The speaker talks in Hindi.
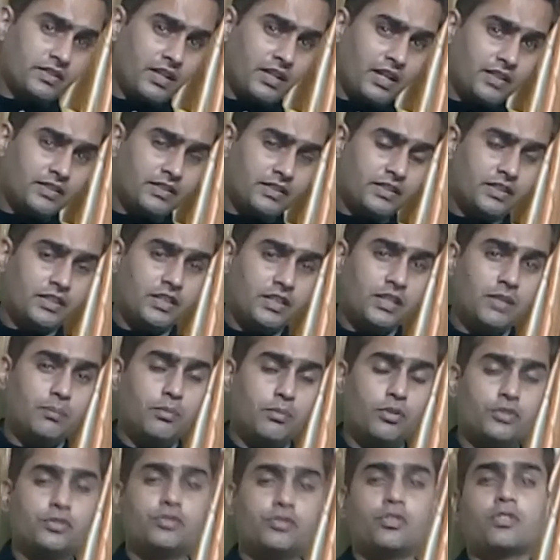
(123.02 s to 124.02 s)
साथ ही
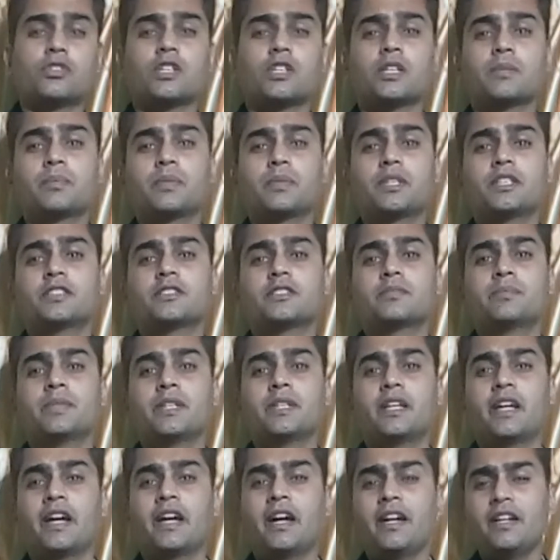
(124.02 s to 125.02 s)
कीबोर्ड शॉर्टकट भी इसमें
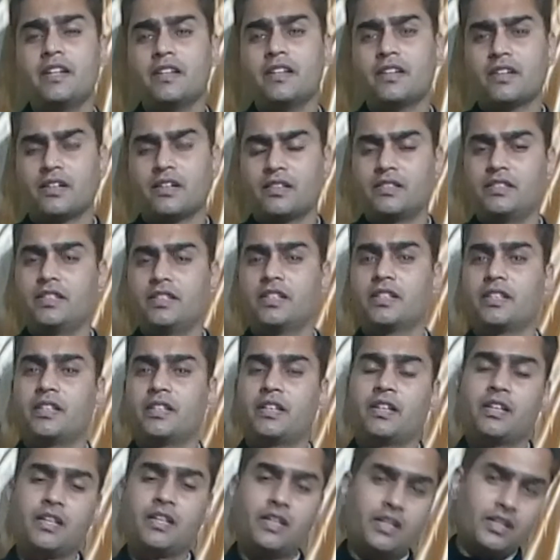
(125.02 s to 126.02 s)
ऐड कर दिए
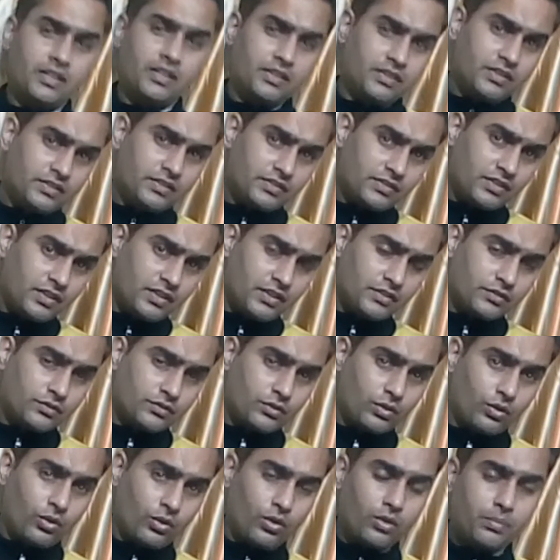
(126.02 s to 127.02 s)
गए जिसने
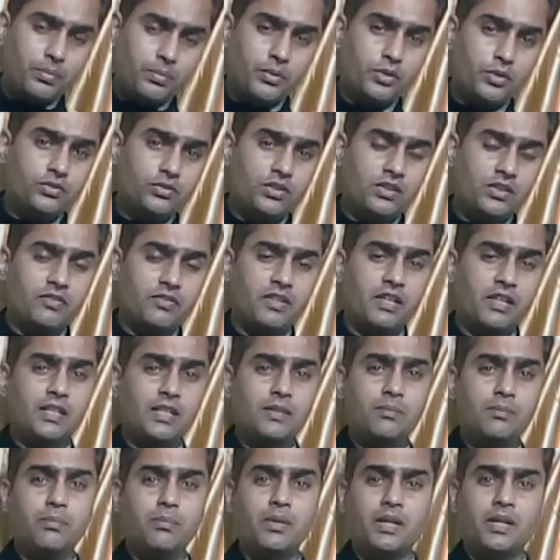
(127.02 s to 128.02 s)
इसको और भी यूज़र
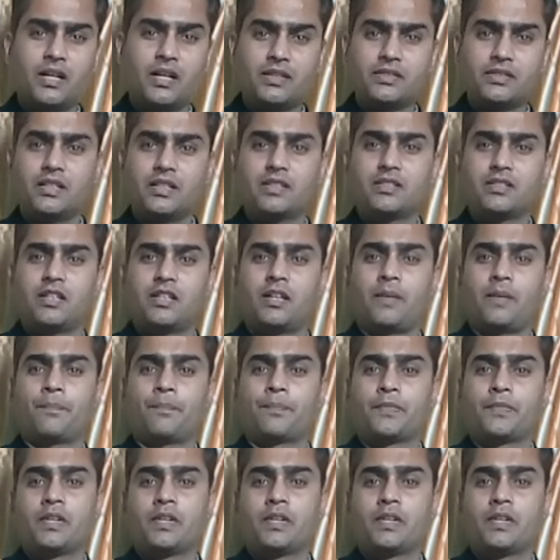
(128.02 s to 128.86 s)
फ्रेंडली बना दिया था